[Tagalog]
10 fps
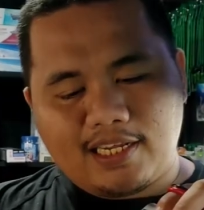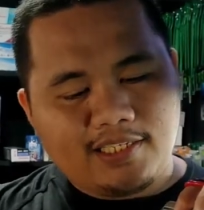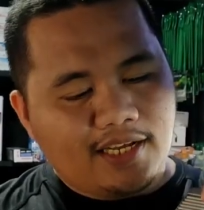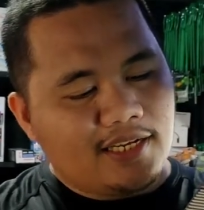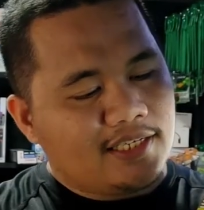
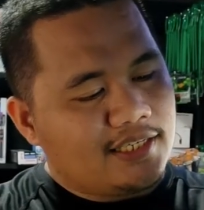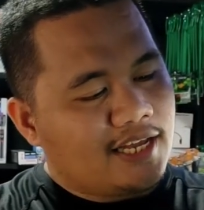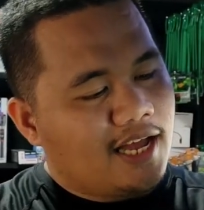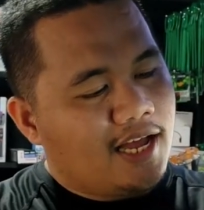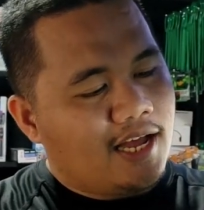ginasaksak
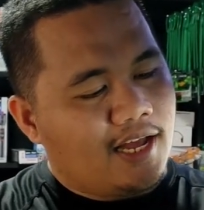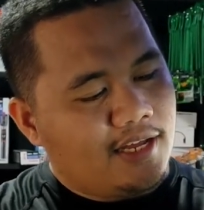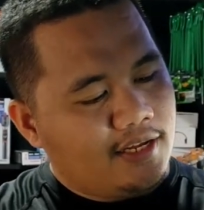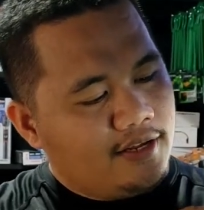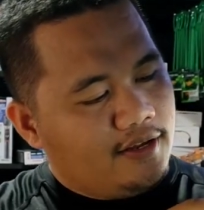niya
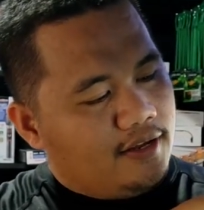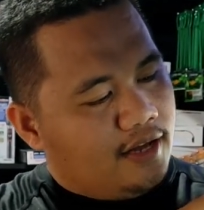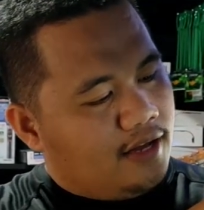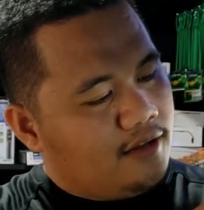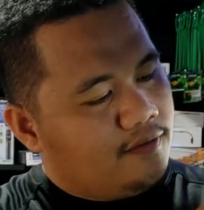sa
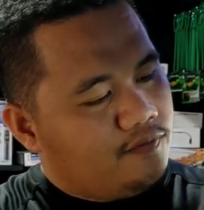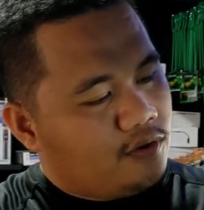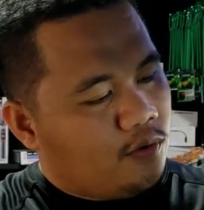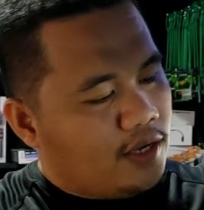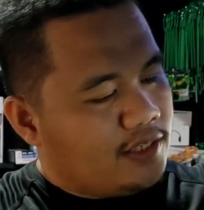
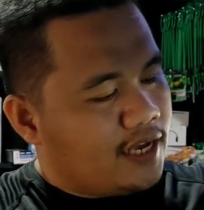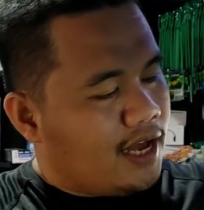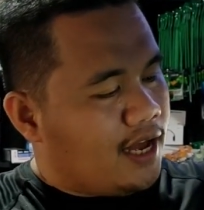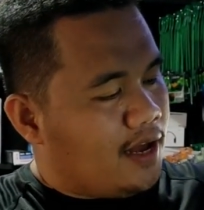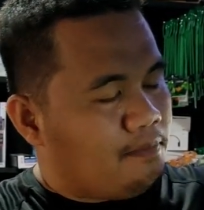
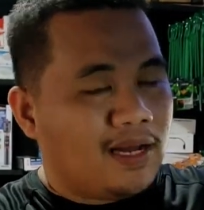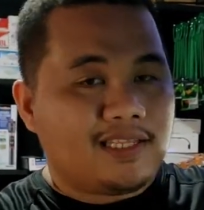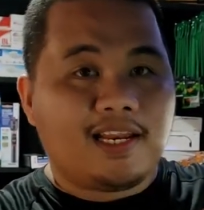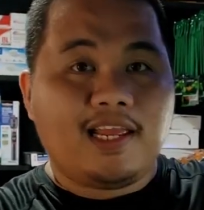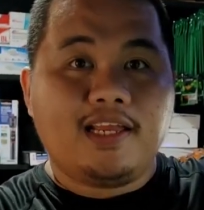kuan
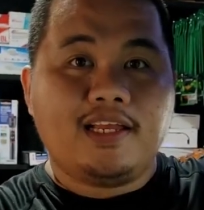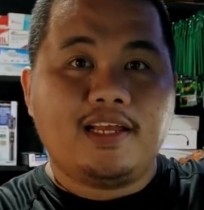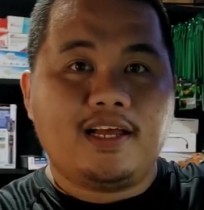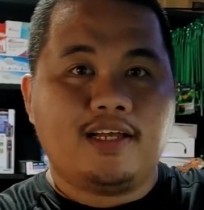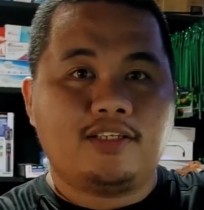sa
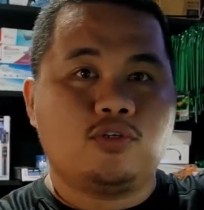battery